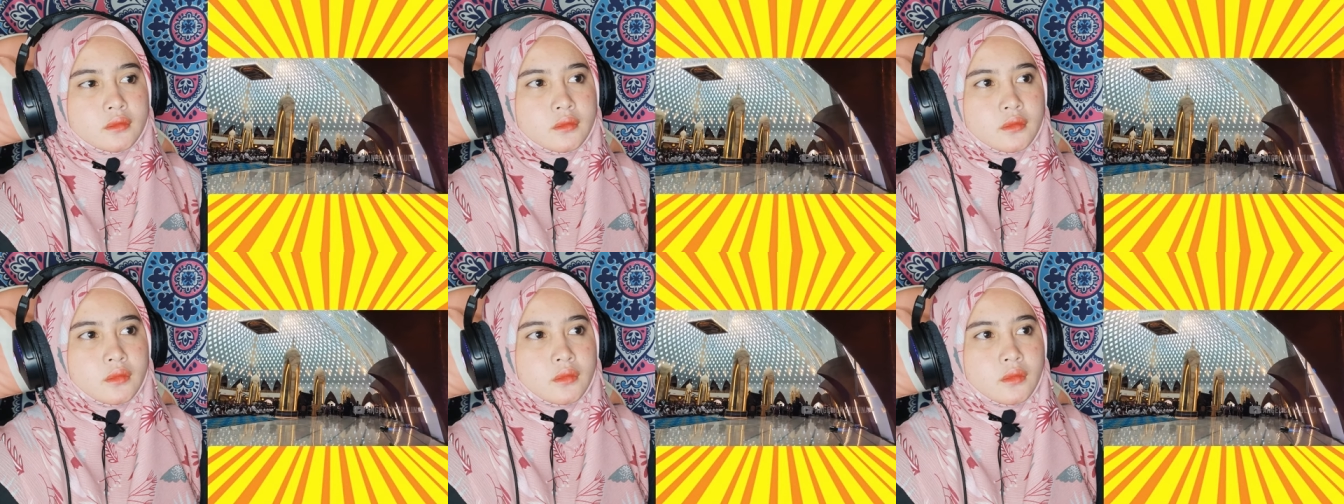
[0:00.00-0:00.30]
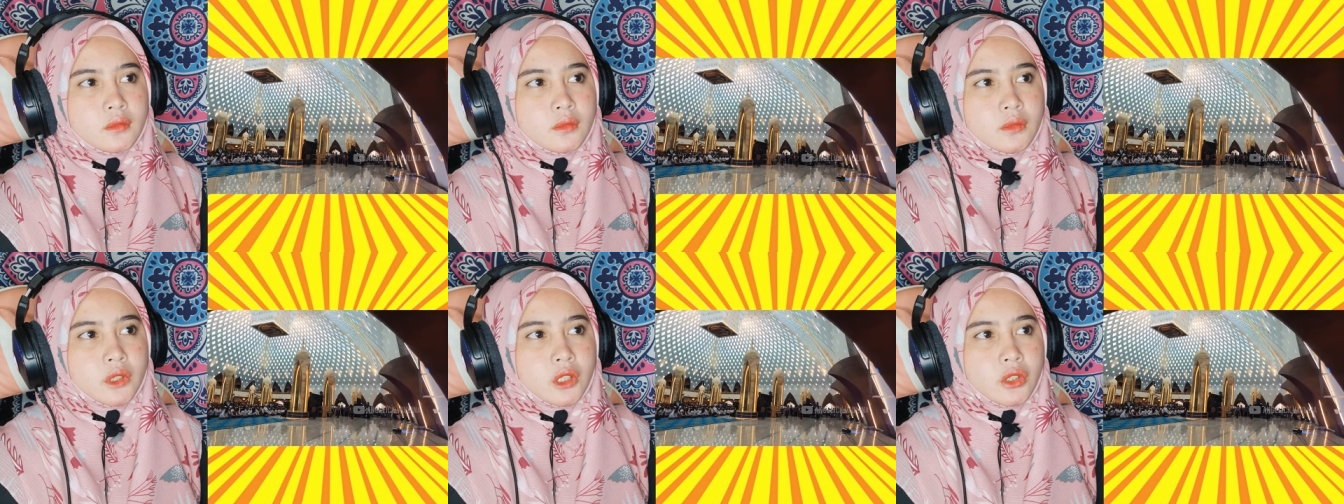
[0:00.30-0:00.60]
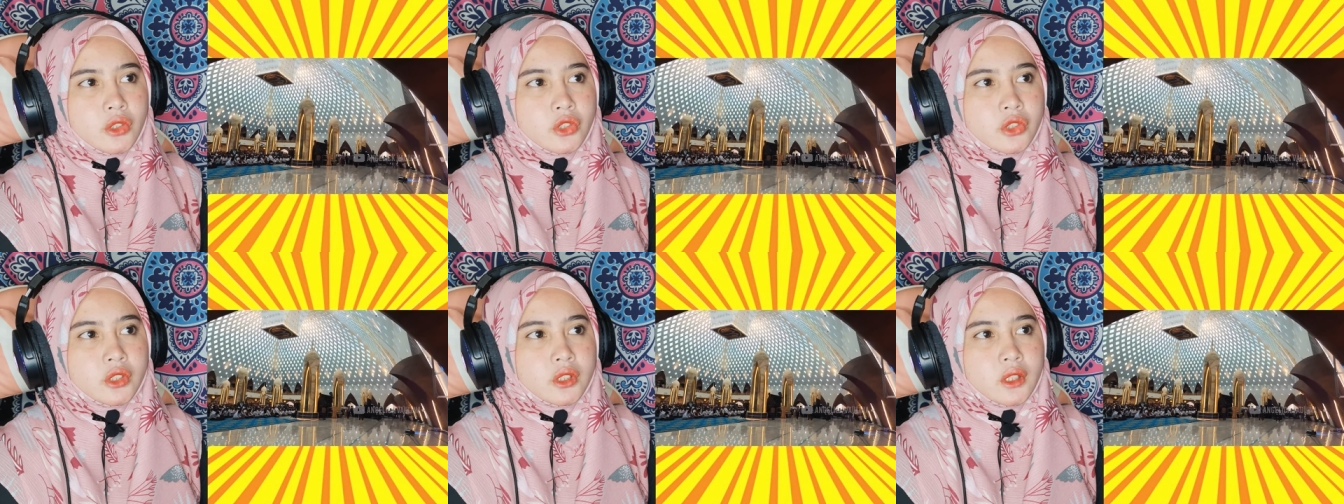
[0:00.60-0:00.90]
Paduan
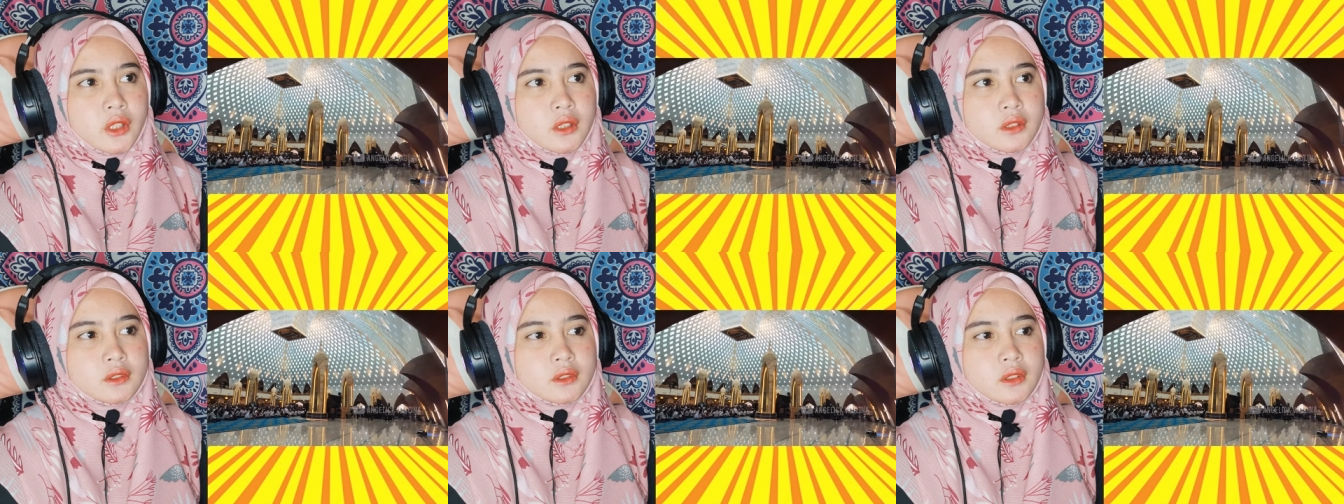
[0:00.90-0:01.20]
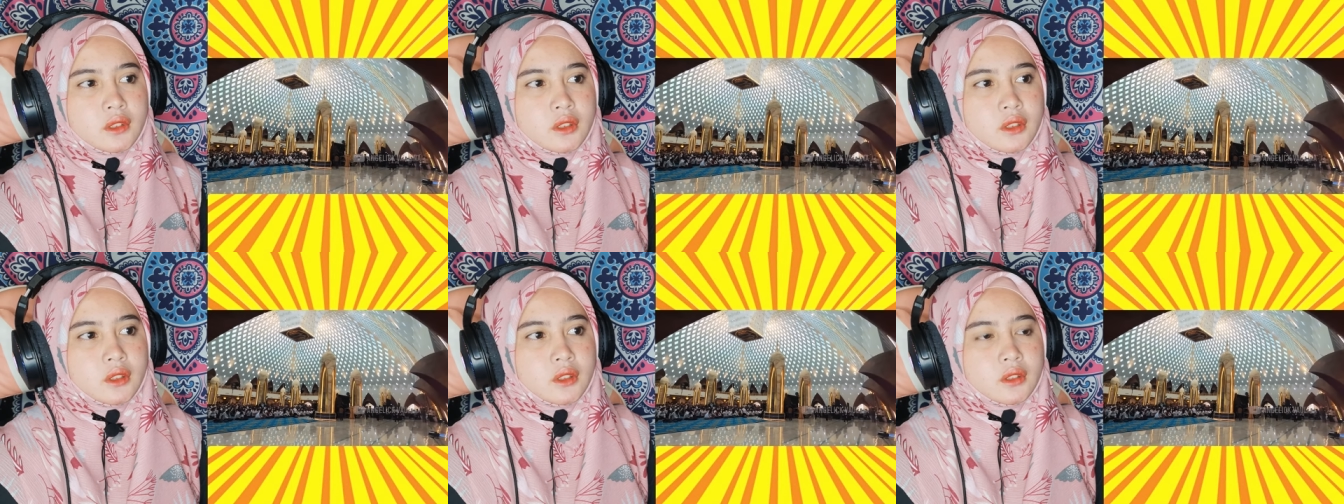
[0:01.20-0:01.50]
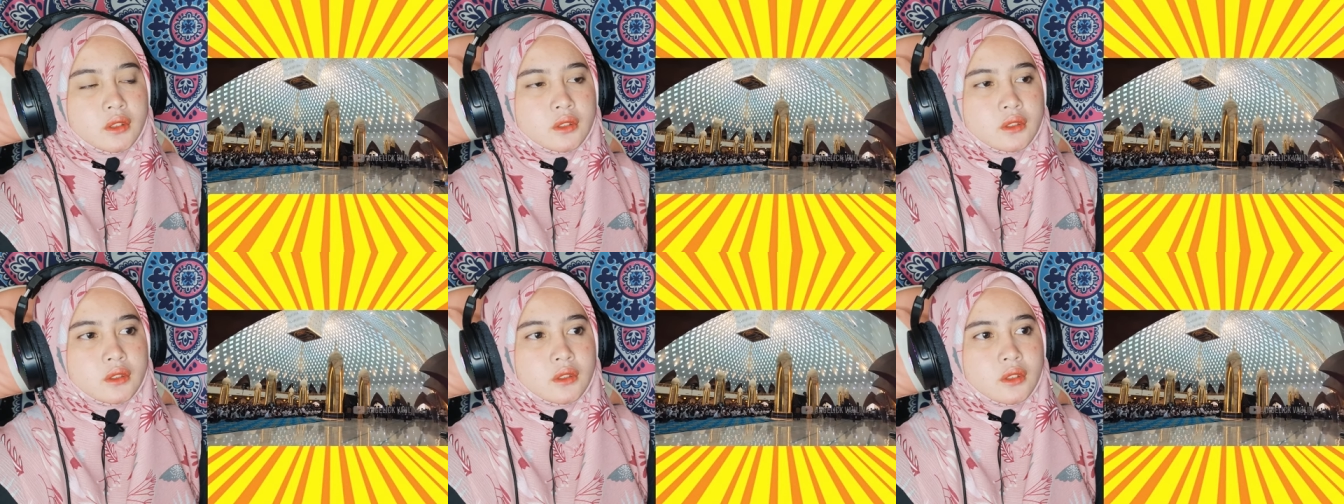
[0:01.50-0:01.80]
dari
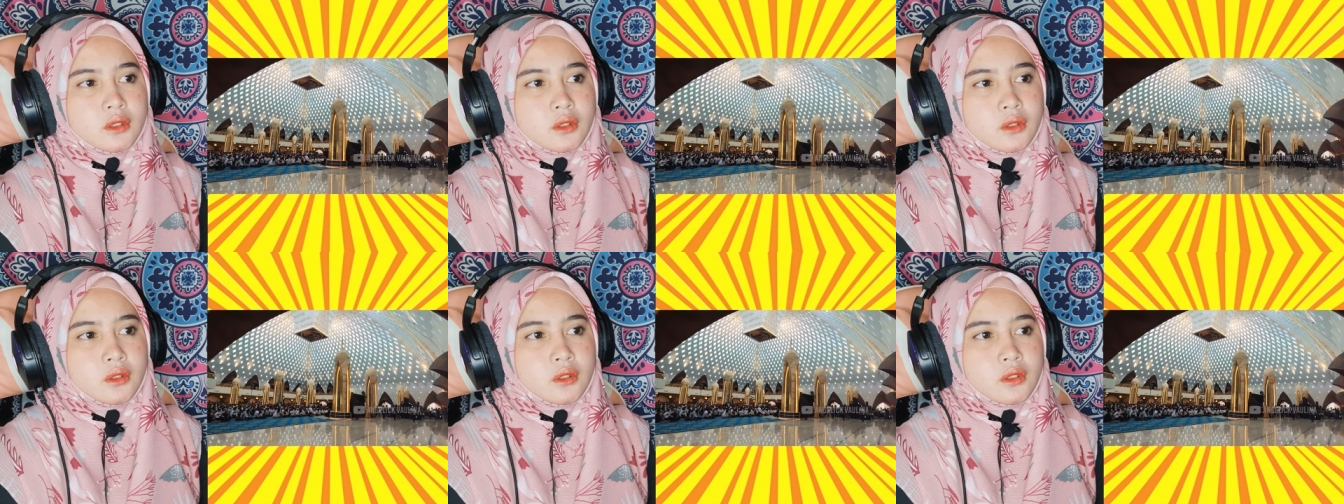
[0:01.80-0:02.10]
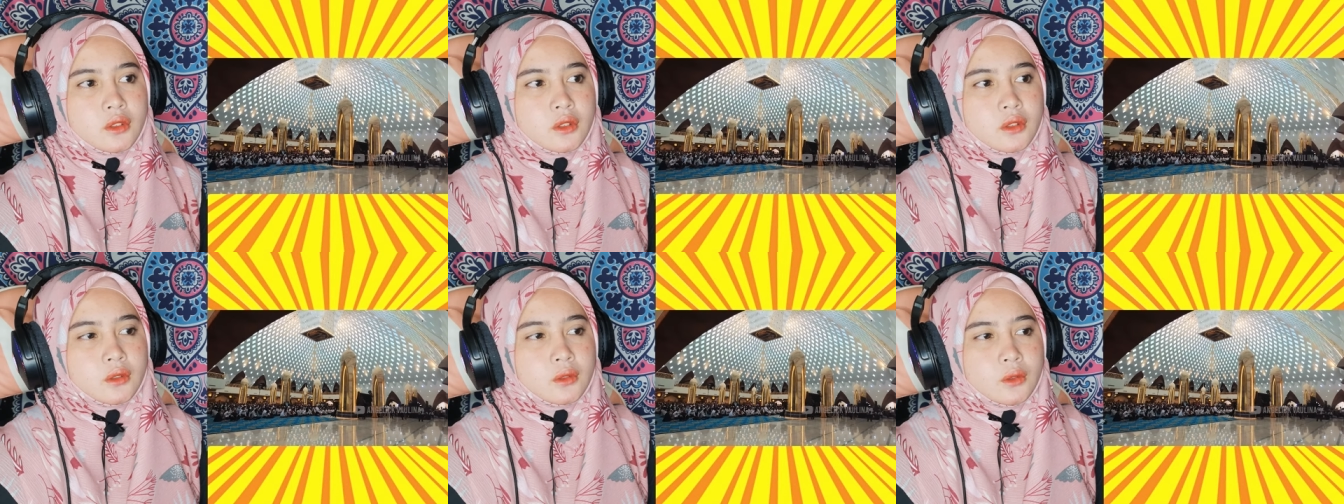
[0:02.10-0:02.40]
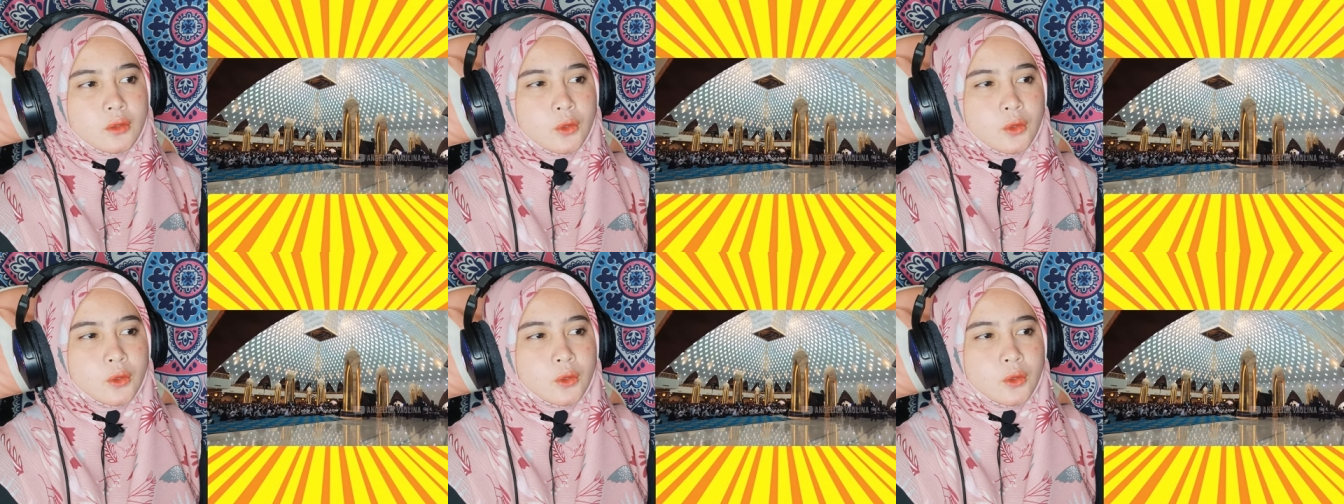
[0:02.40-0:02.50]
lengkungan tembok putih juga